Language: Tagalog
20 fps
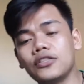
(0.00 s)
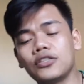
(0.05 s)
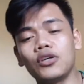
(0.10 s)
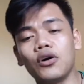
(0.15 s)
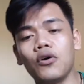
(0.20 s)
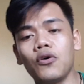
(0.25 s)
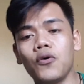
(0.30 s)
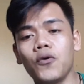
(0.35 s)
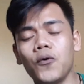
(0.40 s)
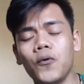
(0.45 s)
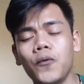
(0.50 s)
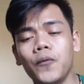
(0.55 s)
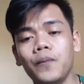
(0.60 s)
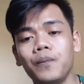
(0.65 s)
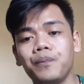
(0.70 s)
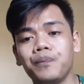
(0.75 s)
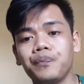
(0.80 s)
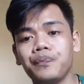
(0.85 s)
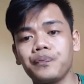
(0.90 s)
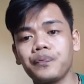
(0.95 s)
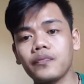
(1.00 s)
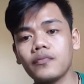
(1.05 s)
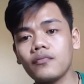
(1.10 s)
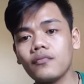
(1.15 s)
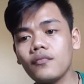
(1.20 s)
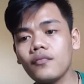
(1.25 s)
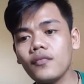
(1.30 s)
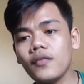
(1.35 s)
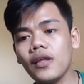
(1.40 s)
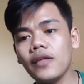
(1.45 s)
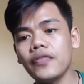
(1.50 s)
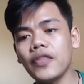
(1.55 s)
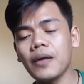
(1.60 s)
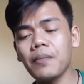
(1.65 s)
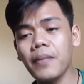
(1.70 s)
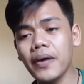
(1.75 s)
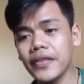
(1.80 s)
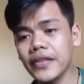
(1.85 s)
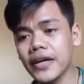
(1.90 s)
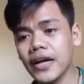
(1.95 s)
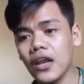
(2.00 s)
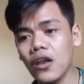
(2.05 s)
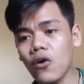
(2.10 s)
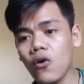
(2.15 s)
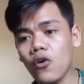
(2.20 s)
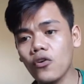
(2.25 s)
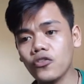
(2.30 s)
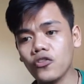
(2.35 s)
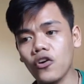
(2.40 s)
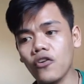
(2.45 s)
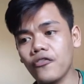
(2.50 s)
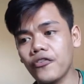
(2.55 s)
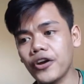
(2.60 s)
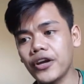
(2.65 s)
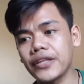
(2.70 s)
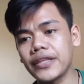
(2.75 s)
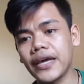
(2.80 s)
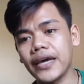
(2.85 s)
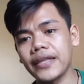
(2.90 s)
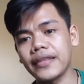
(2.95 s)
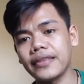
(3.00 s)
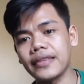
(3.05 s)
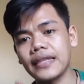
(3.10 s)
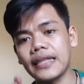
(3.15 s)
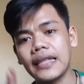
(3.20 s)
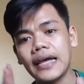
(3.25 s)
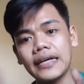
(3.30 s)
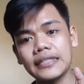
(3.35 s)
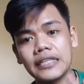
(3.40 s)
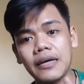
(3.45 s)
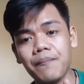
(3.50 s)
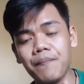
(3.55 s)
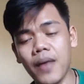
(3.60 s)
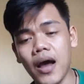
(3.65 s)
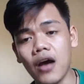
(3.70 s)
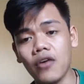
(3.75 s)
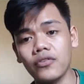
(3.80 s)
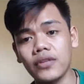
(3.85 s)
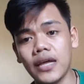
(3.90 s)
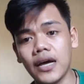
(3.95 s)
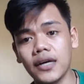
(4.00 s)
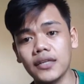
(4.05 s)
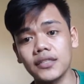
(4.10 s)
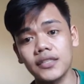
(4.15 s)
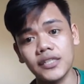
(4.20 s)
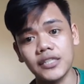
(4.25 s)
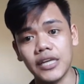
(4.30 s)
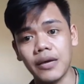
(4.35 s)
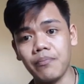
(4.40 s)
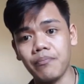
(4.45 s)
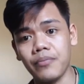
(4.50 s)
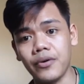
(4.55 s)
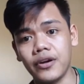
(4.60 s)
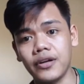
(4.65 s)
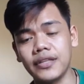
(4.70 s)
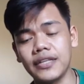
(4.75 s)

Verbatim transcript: So nag-medical ako October then nakasampa ako ng December.